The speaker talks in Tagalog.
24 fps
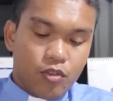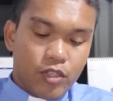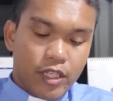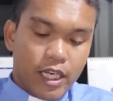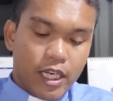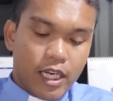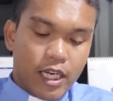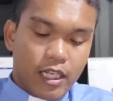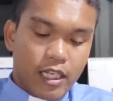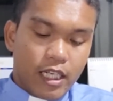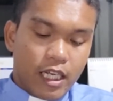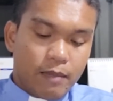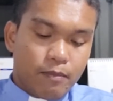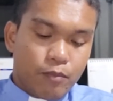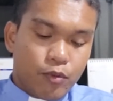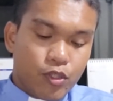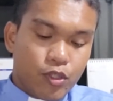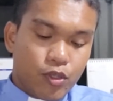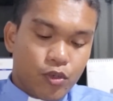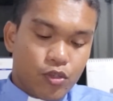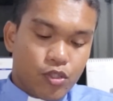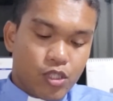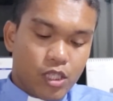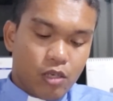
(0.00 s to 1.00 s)
Unya ang
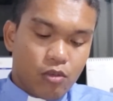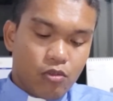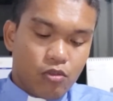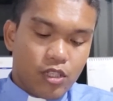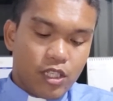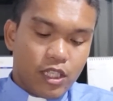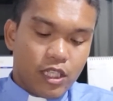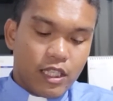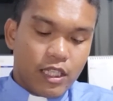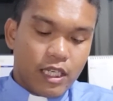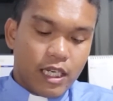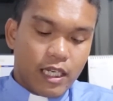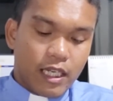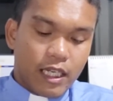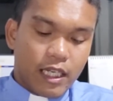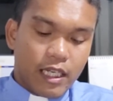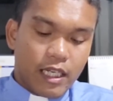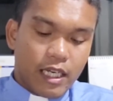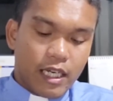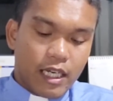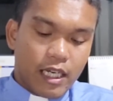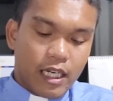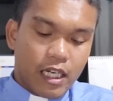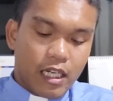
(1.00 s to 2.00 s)
nagpuyo sa Hudiya
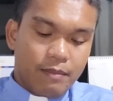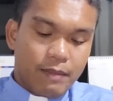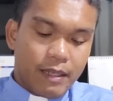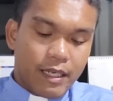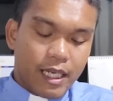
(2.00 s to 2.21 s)
kinahanglan